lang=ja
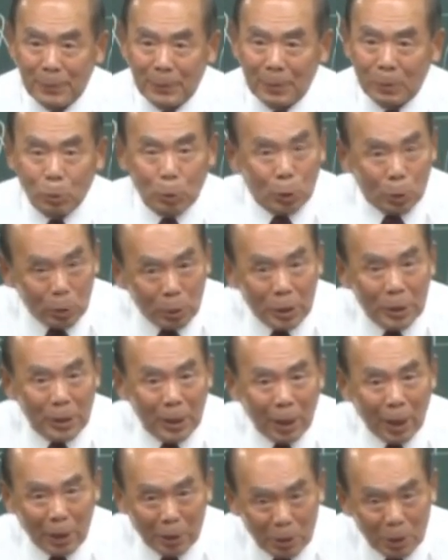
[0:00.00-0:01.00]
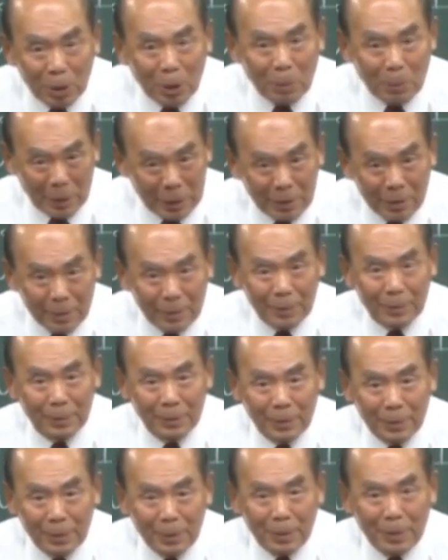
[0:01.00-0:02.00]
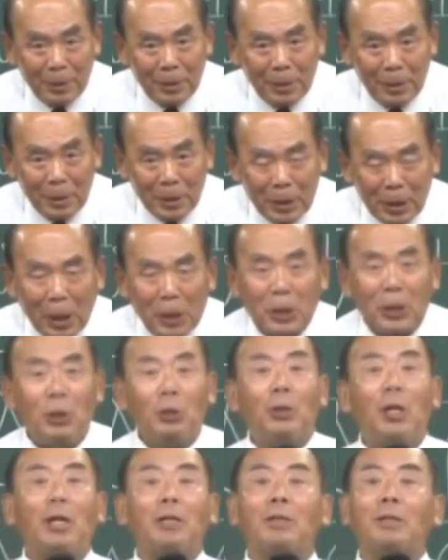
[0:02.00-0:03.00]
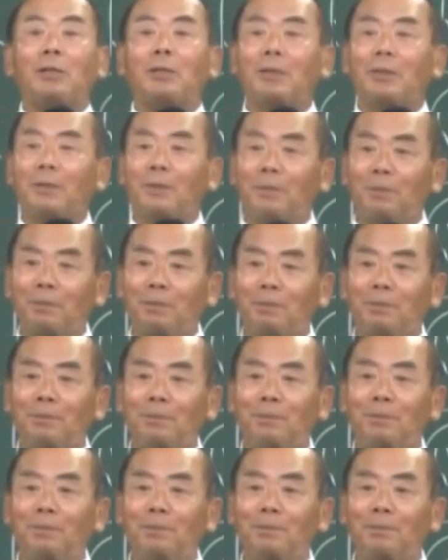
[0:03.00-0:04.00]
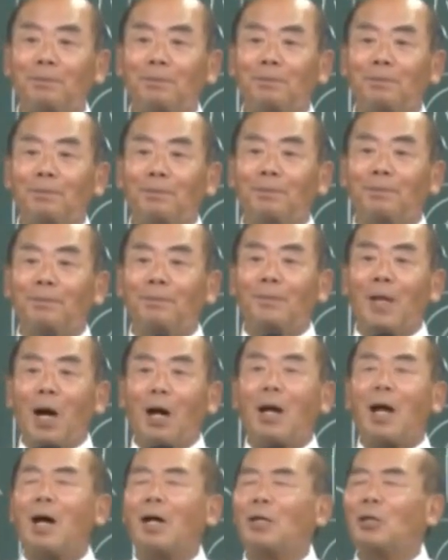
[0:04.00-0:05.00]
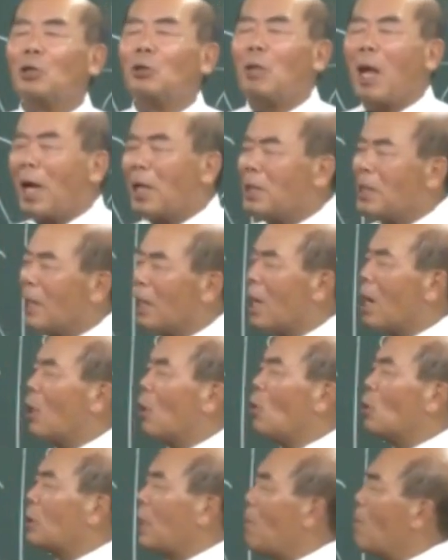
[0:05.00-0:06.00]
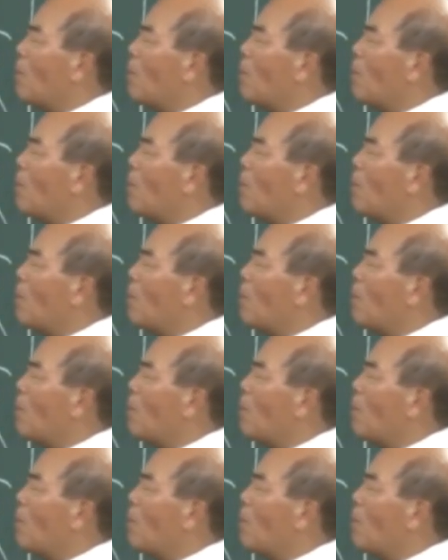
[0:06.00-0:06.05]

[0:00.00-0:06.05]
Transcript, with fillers: 普通に生活してますしかしユダですだからユダヤ人が5000